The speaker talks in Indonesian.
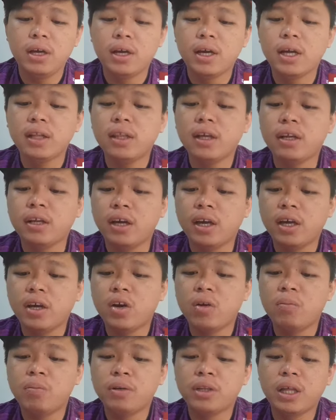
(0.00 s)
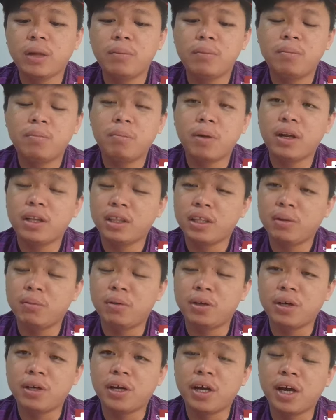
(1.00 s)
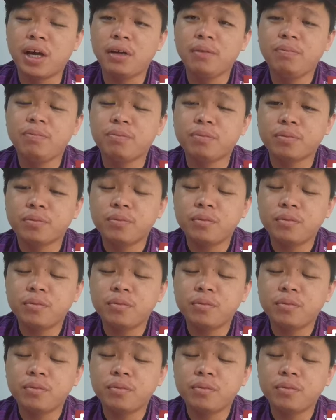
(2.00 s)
Katanya ikon parti berkenaan